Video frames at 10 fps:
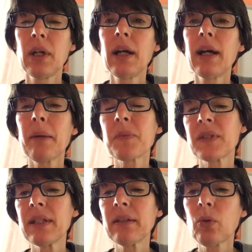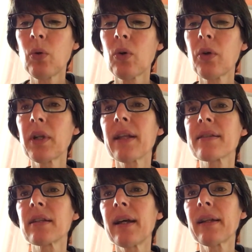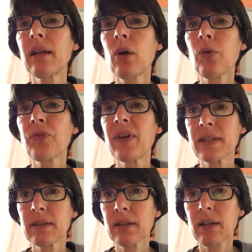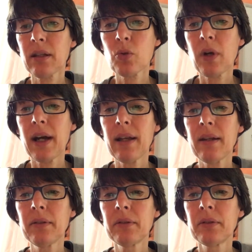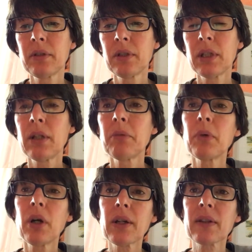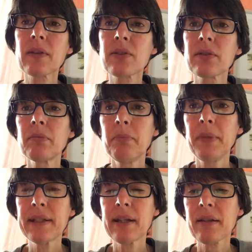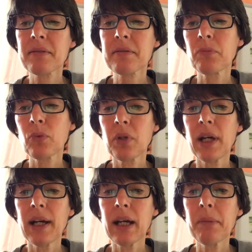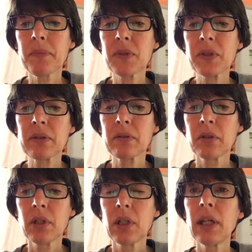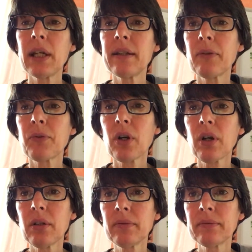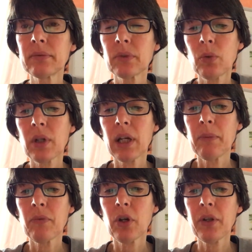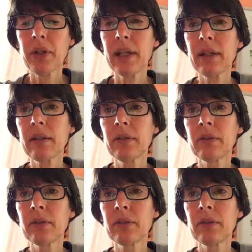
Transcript: Haben Sie in Corona-Zeiten auch feste Rituale? Morgens, mittags oder abends? In der Woche oder am Wochenende?